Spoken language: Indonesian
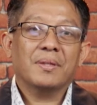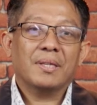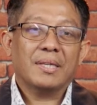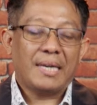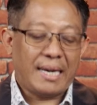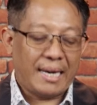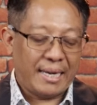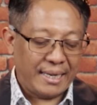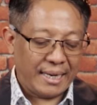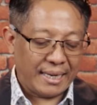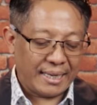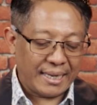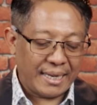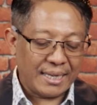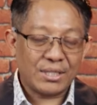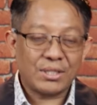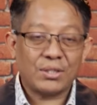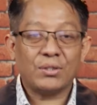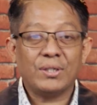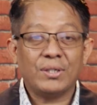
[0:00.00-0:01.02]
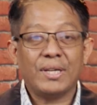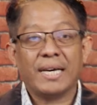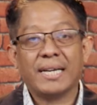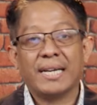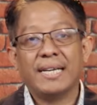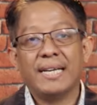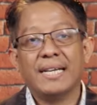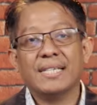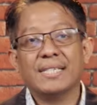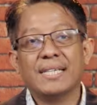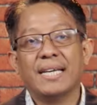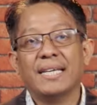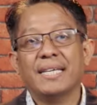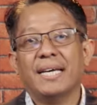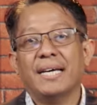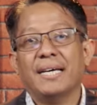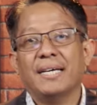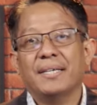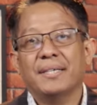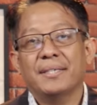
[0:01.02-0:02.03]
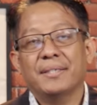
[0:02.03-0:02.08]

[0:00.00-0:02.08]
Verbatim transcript: Adakah saudara dan saya